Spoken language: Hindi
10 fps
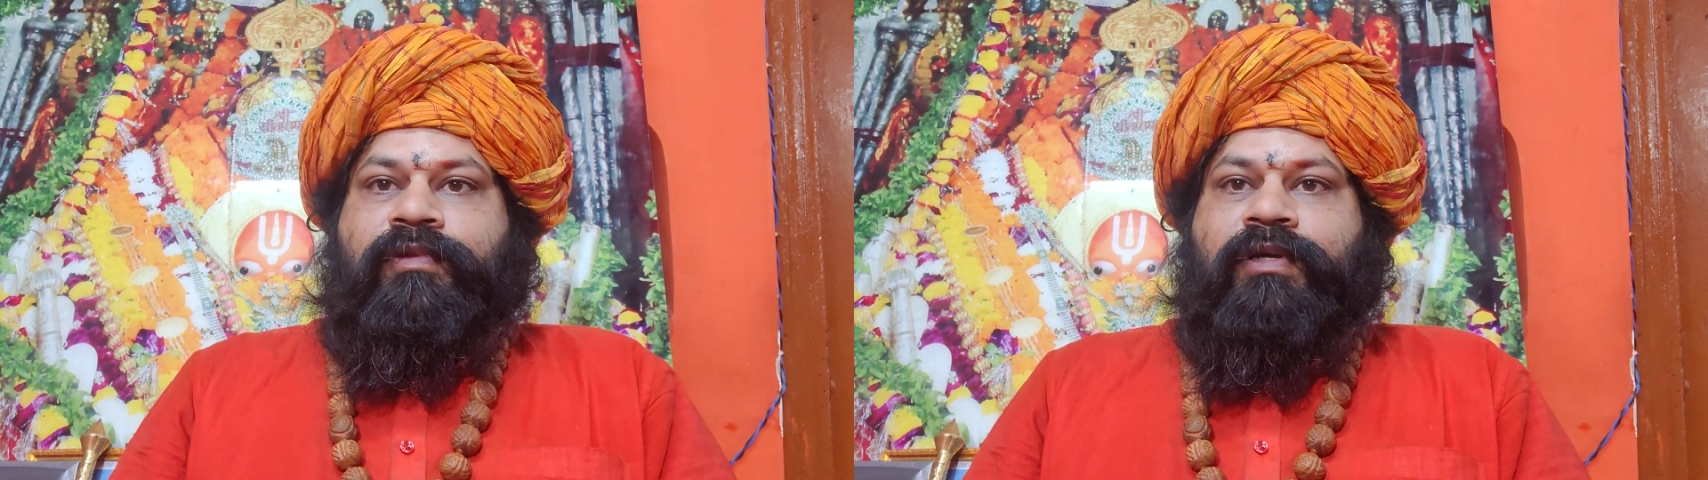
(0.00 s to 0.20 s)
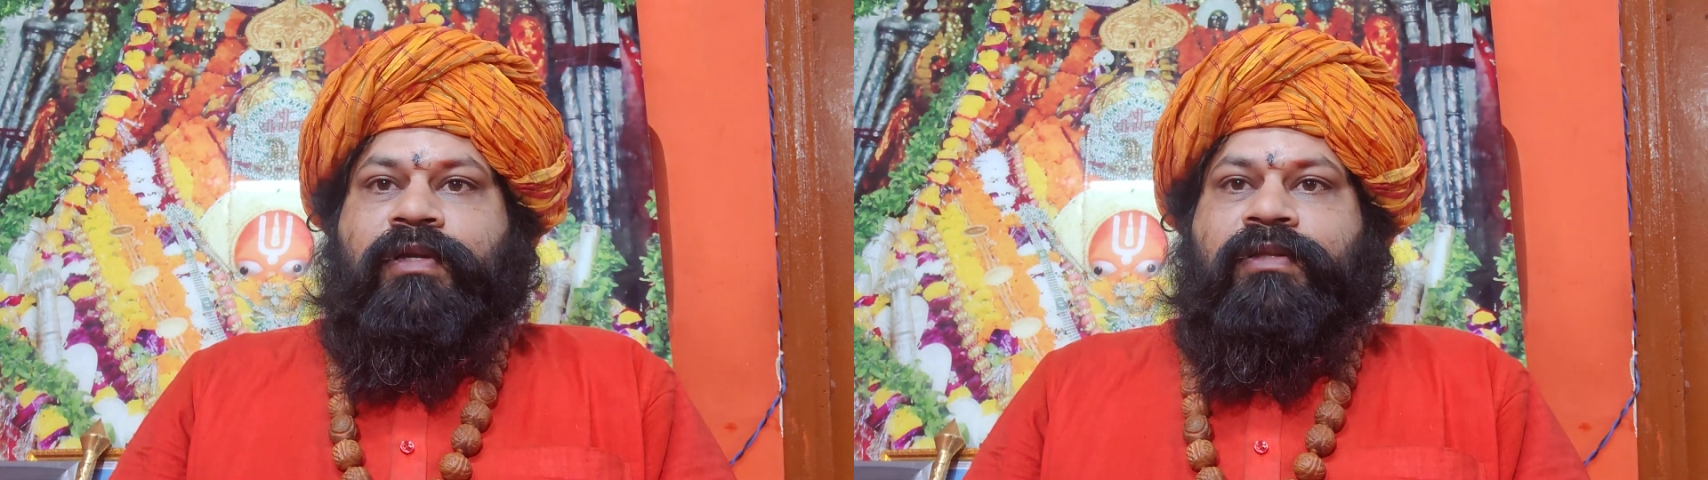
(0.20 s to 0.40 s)

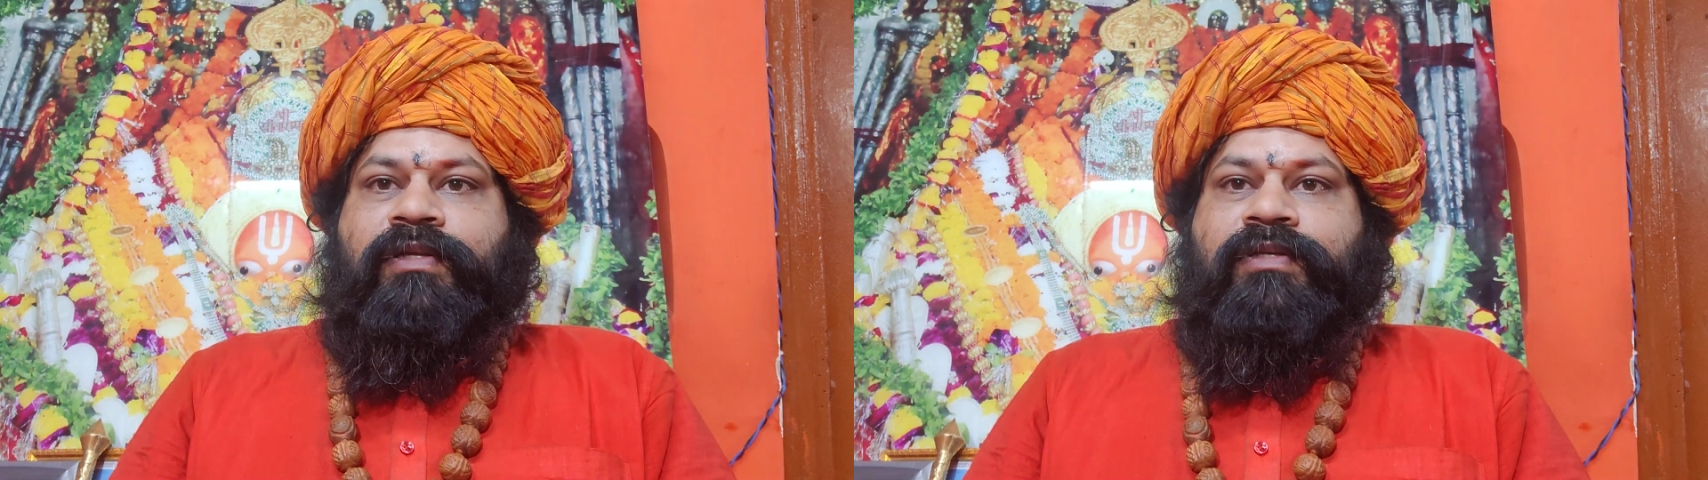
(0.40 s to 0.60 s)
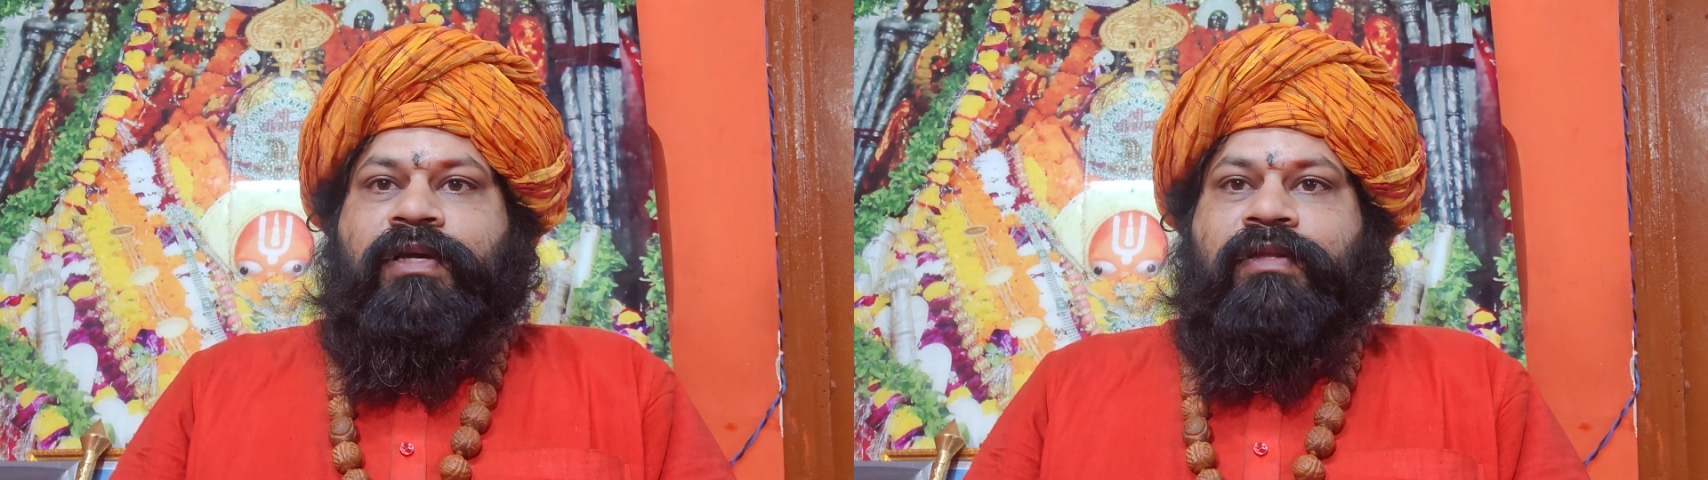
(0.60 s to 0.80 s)
तीर्थ
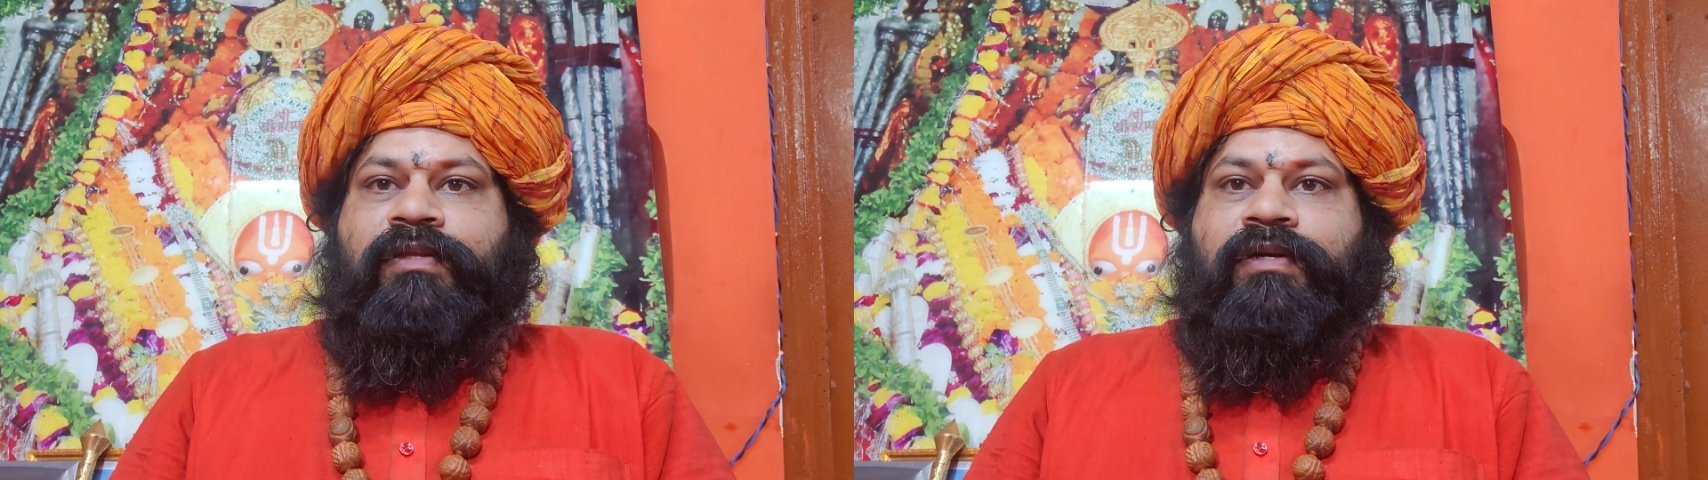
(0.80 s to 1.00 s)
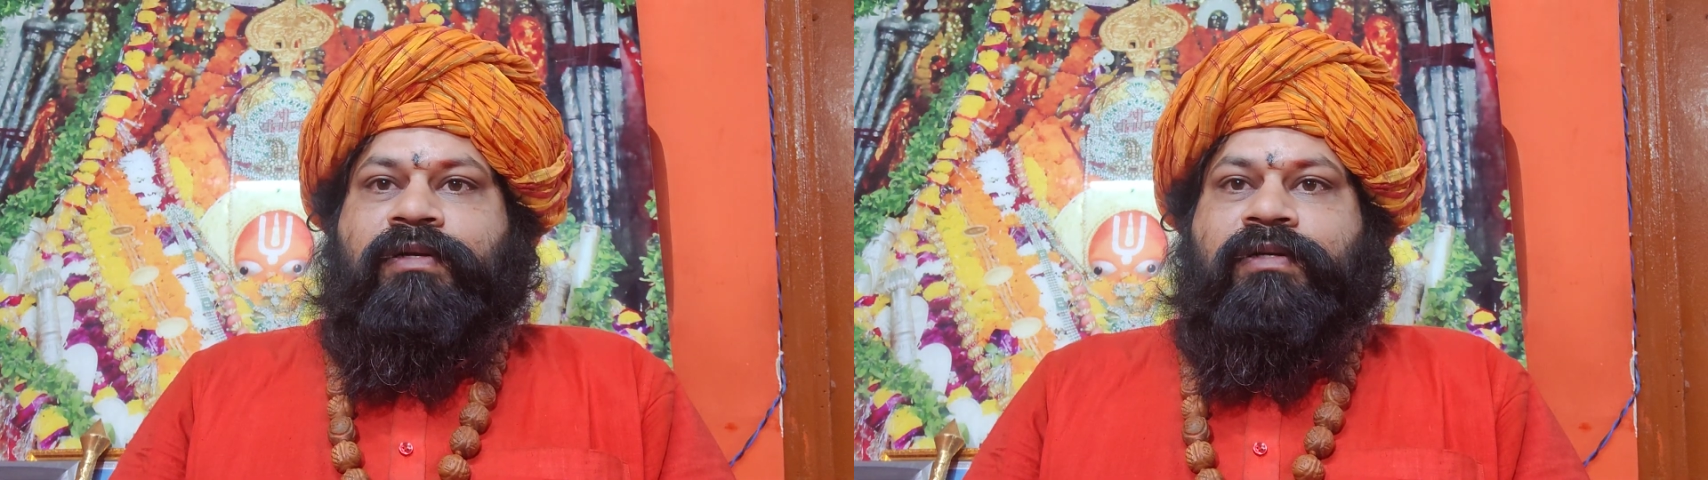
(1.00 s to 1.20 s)
क्षेत्र